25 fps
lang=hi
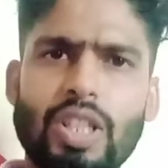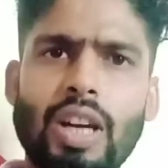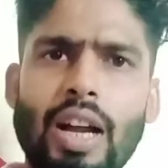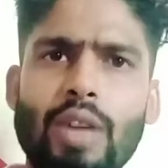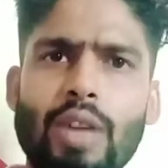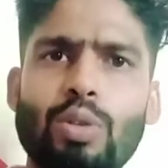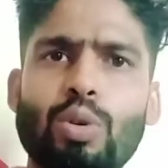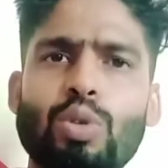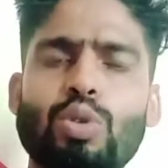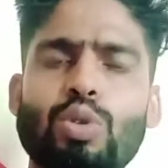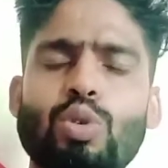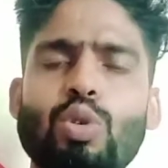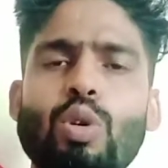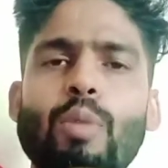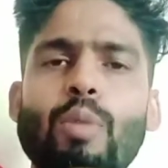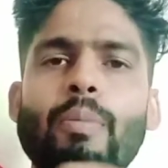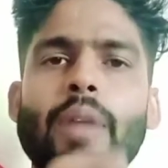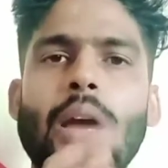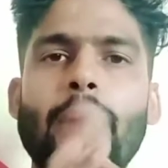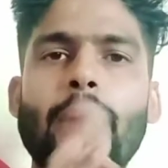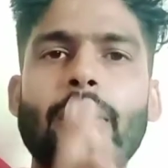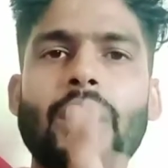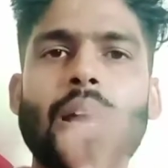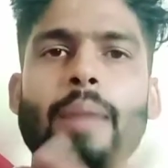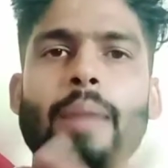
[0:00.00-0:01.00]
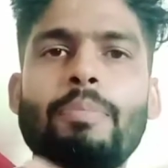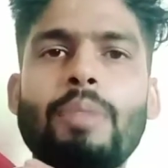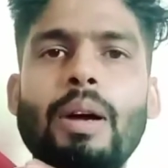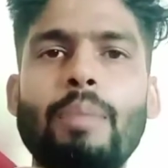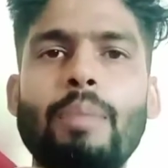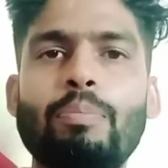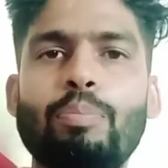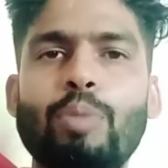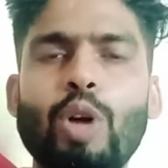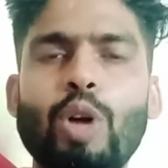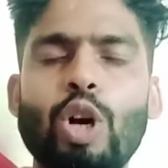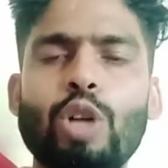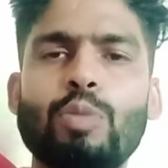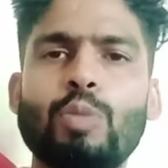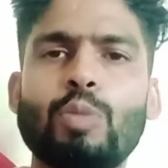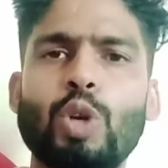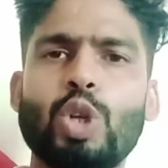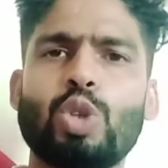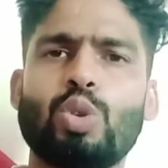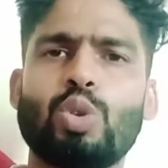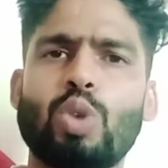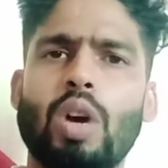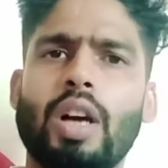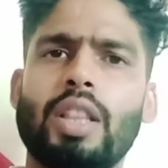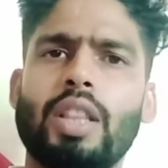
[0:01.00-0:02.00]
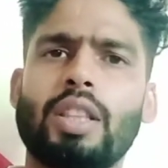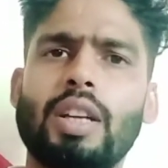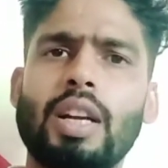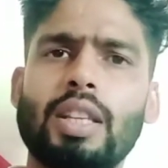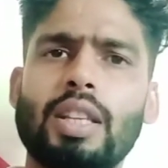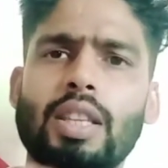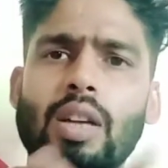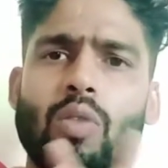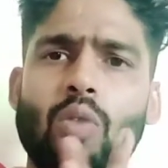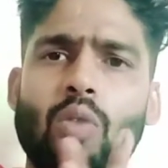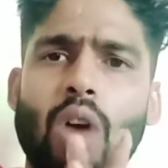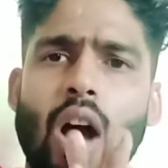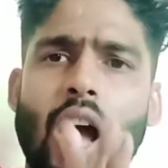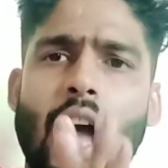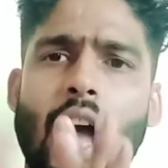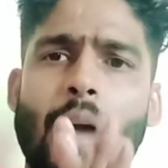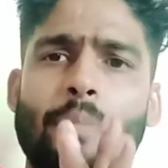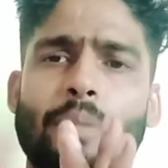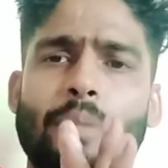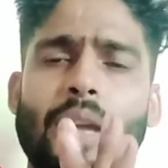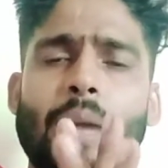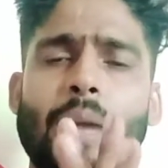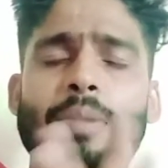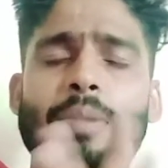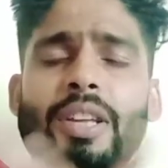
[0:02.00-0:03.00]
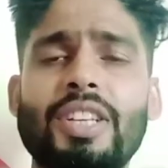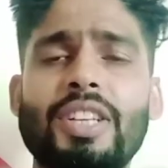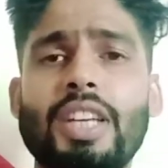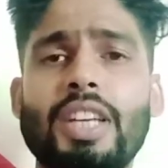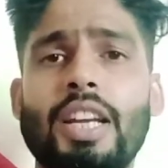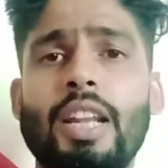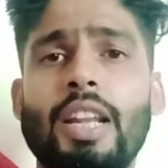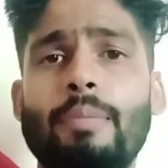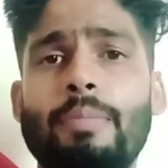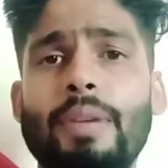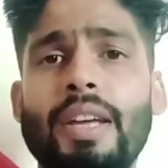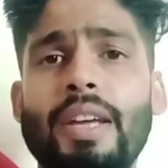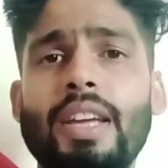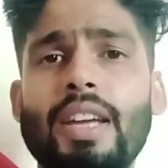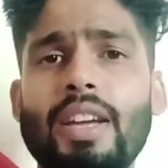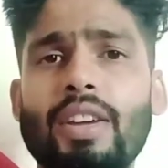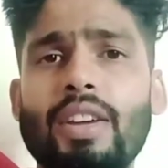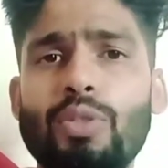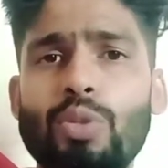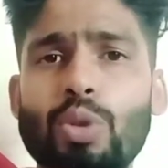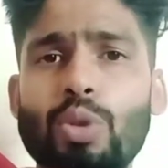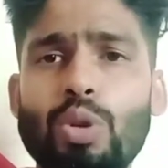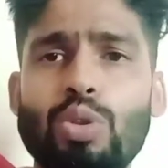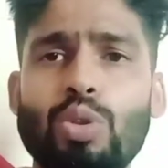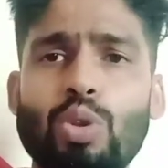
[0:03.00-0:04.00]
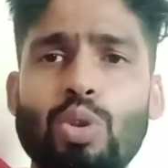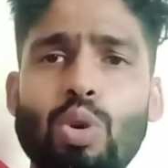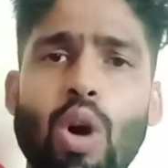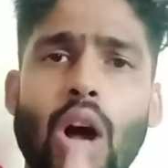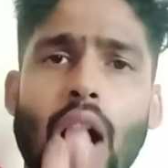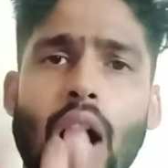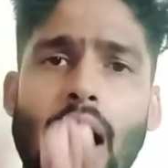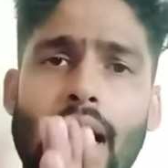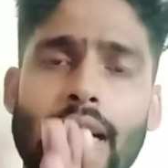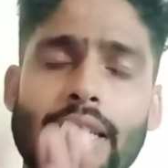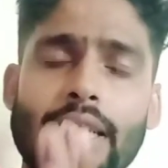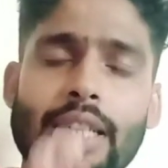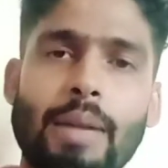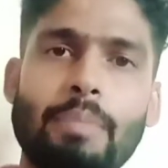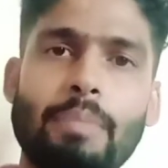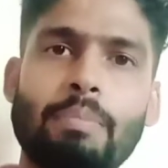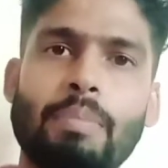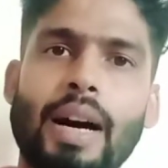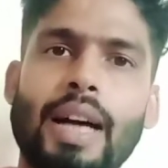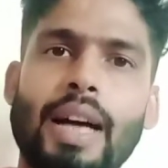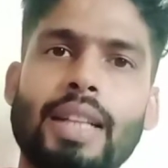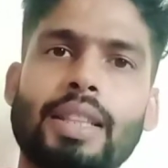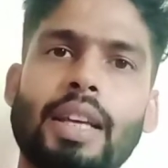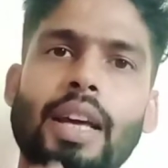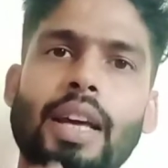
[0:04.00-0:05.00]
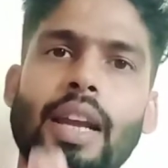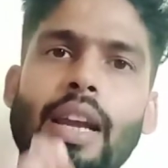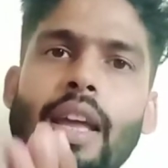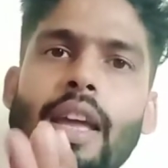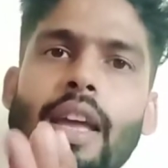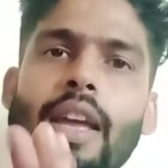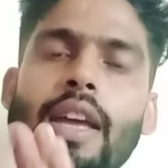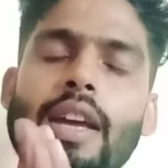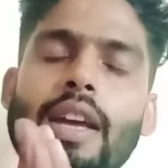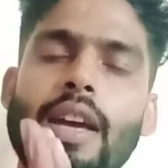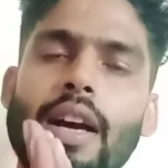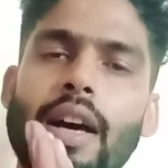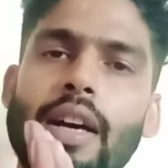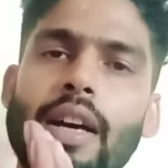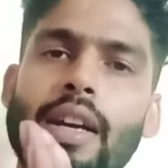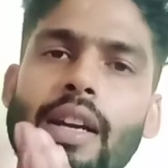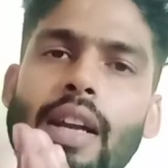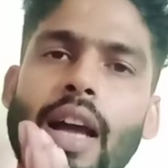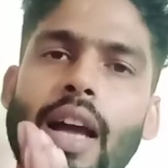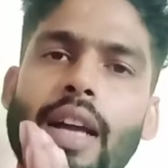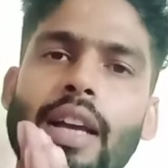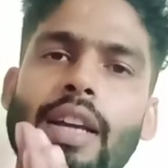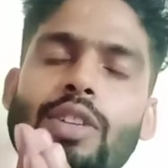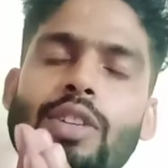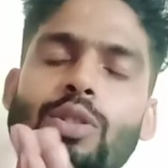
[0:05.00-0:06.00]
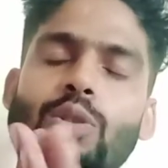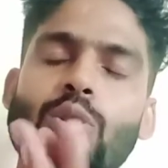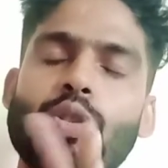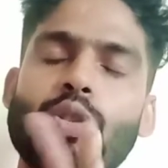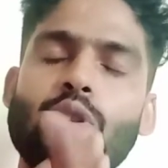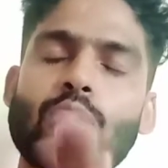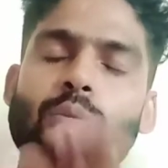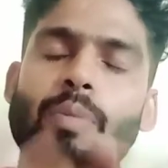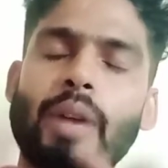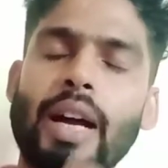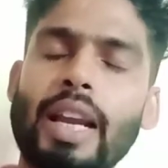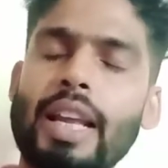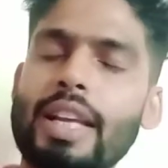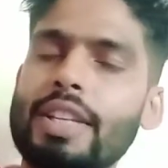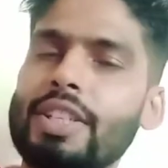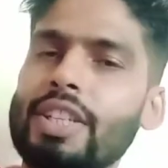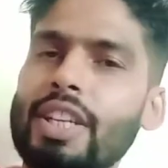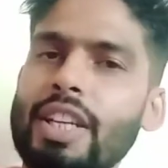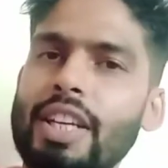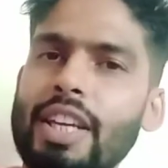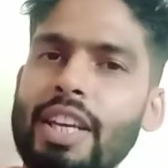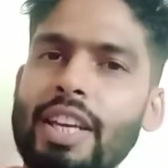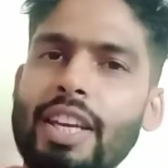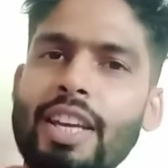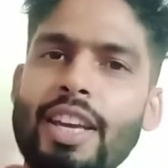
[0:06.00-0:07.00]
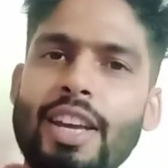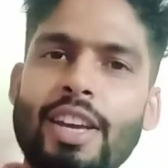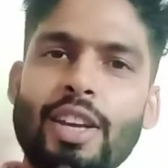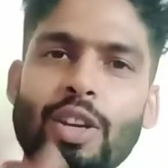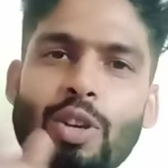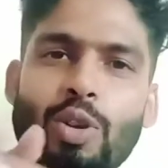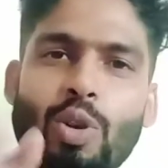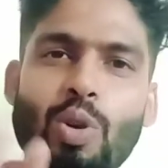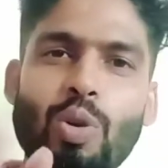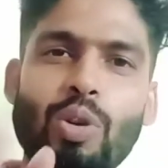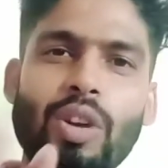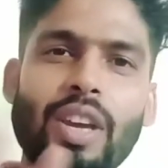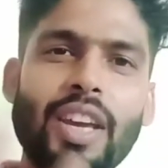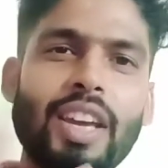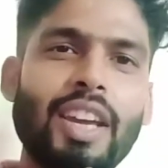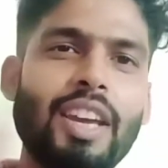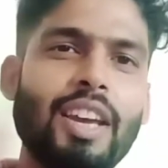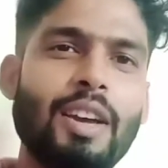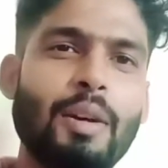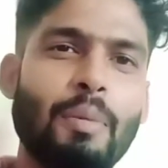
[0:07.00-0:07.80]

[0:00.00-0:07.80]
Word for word: नमस्कार दोस्तों मैं मन आपका बहुत बहुत स्वागत करता हूं आपके अपने चैनल पे दोस्तों आज हम बात कर रहे हैं राकेश झुंझुनवाला जी की क्योंकि